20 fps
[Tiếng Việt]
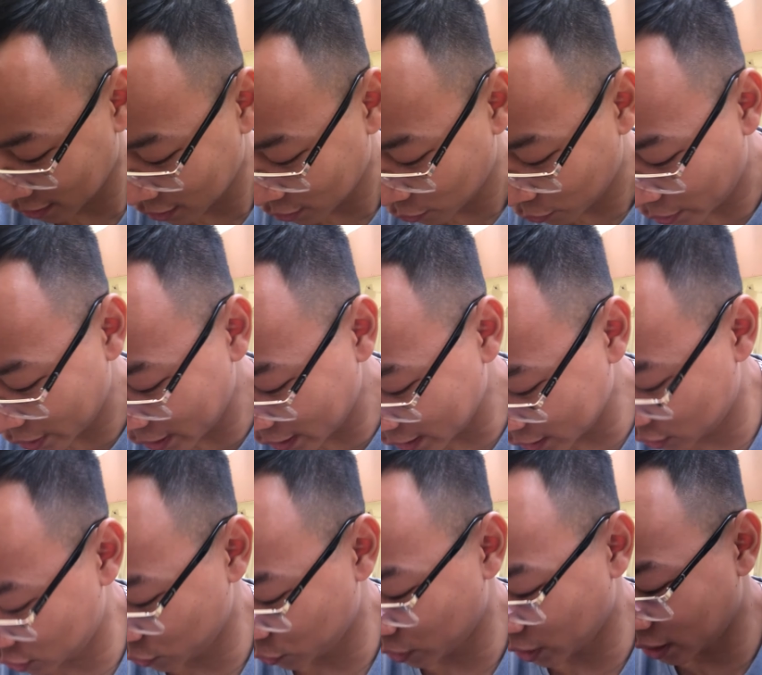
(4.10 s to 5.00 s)
Quay lại
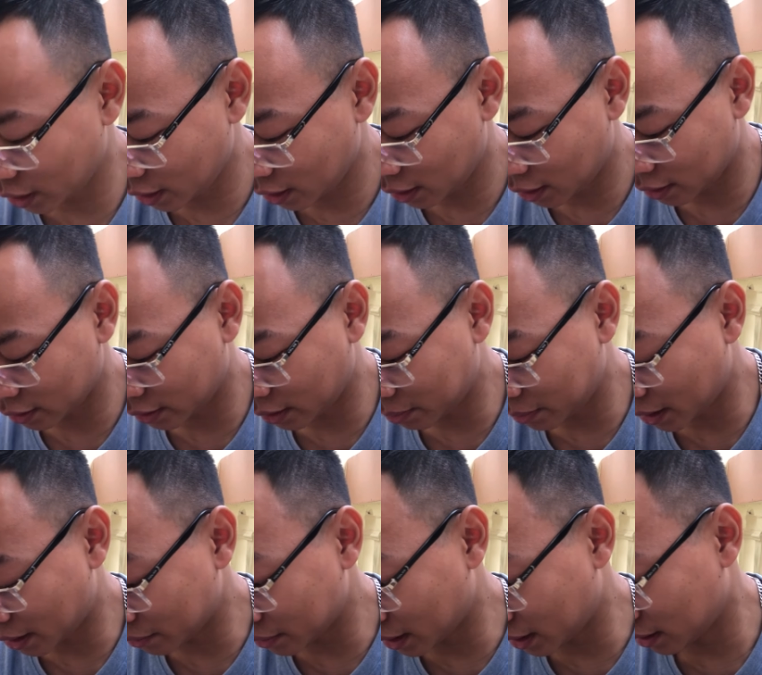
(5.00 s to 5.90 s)
chủ đề tiếp
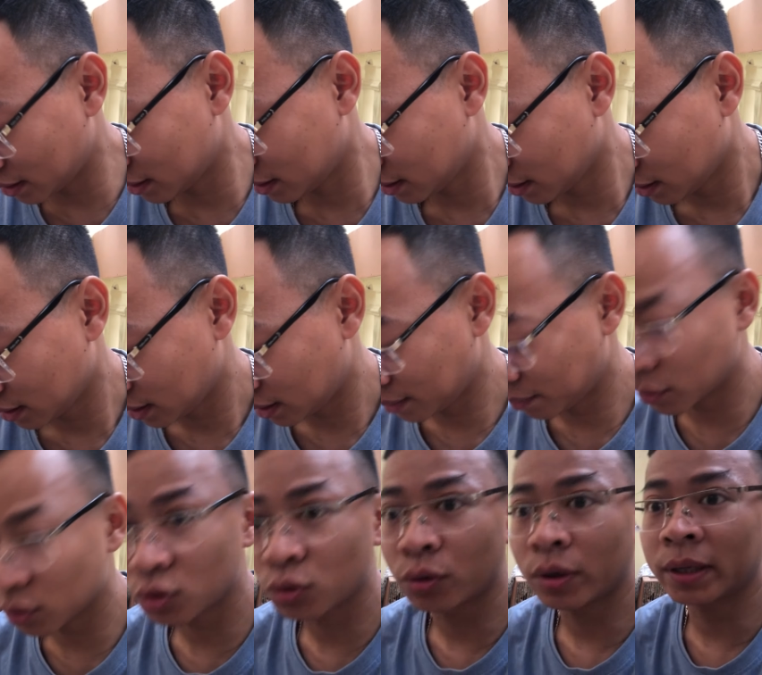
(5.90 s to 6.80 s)
theo nhá. Thì
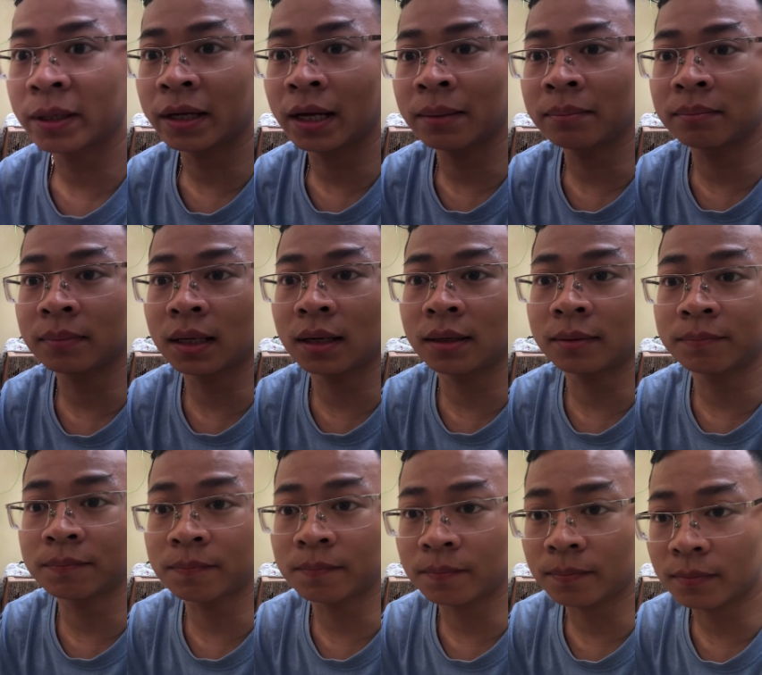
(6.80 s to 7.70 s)
một số anh em
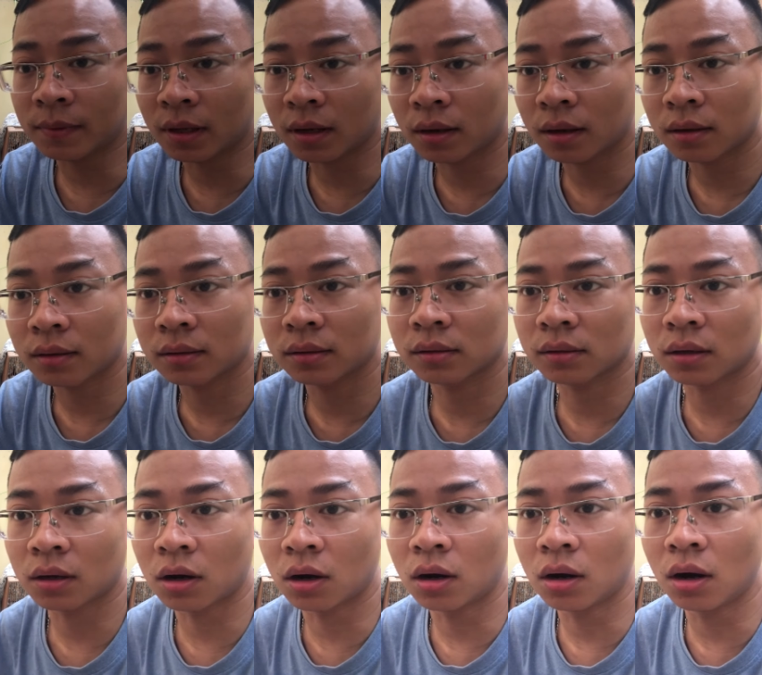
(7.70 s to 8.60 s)

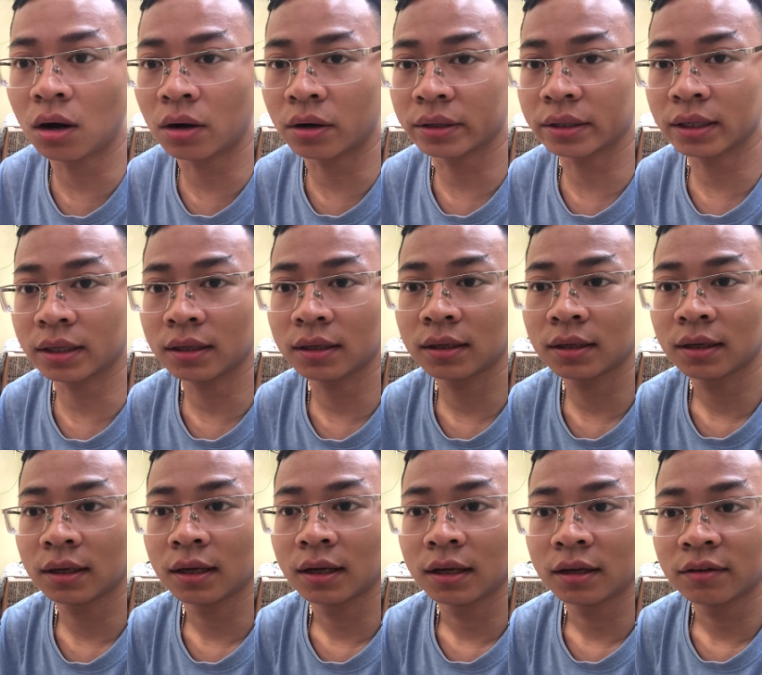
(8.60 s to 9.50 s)
có hỏi nhá.
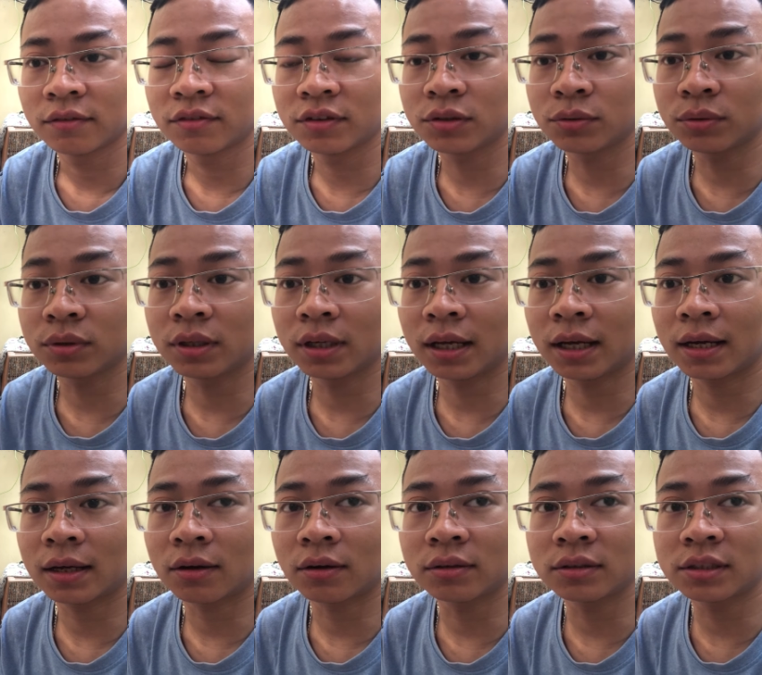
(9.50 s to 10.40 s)
Ví dụ như
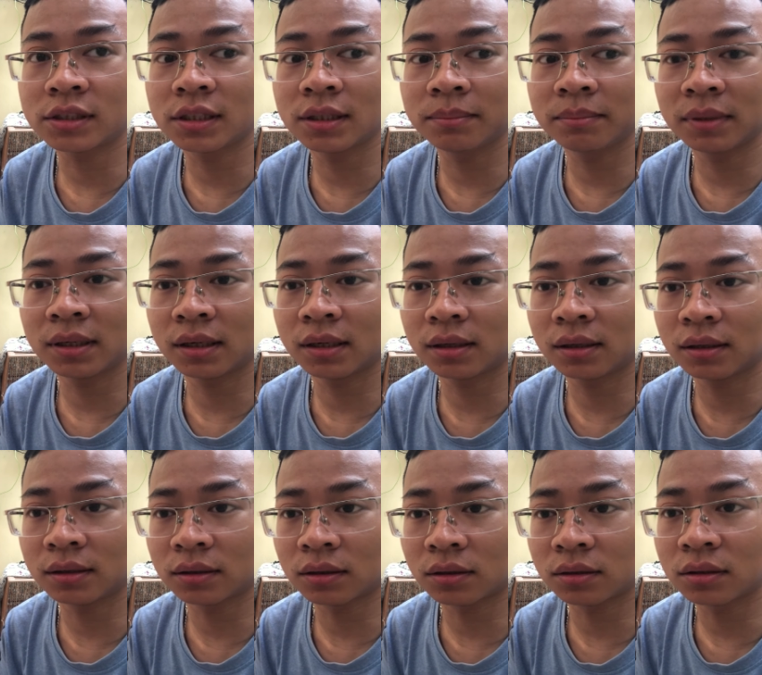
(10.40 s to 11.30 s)
là con chim
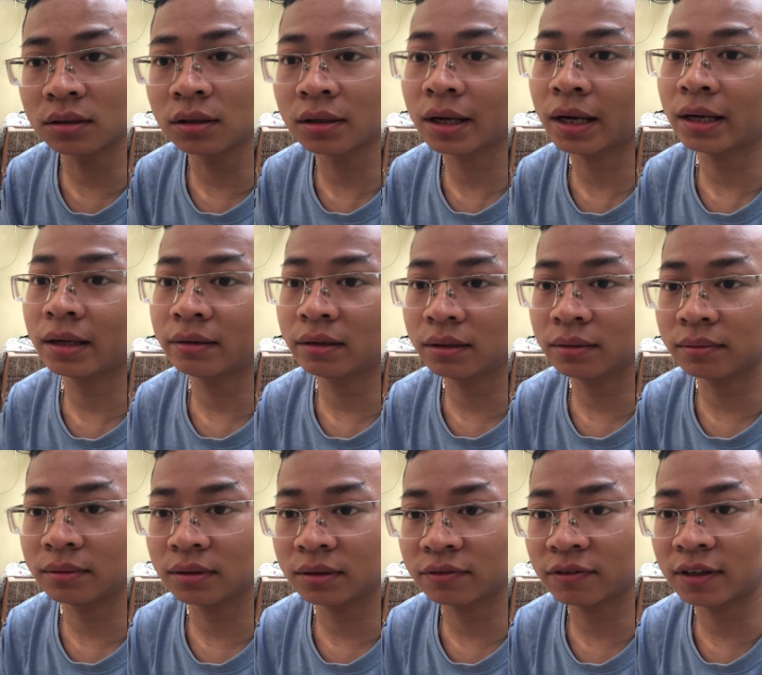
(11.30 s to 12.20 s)
nó thường hay bị
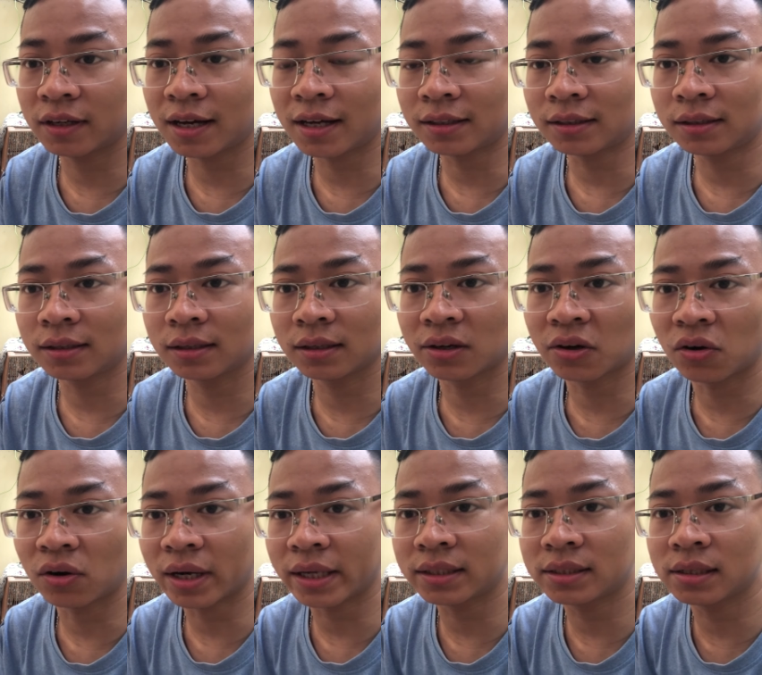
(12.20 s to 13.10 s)
phân nát thì
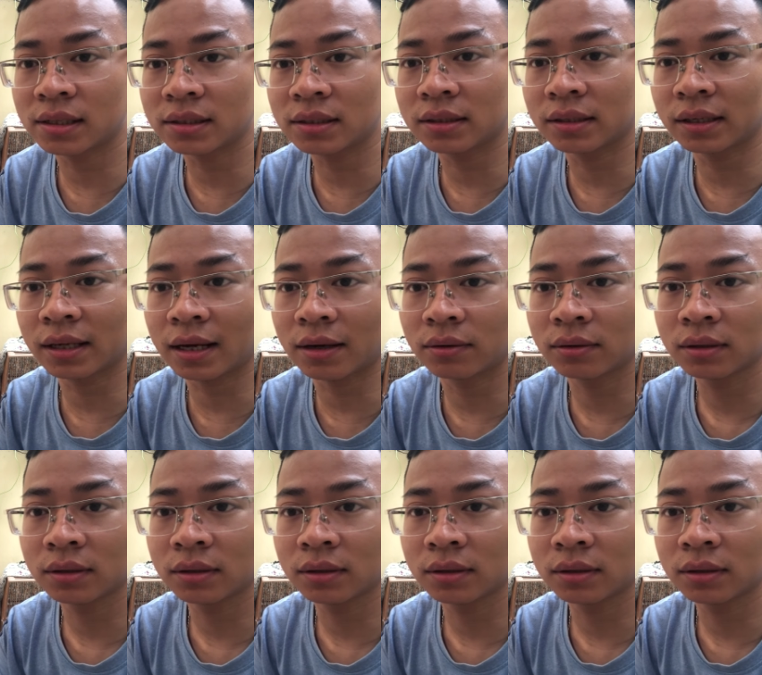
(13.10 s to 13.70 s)
có cách chữa như thế nào?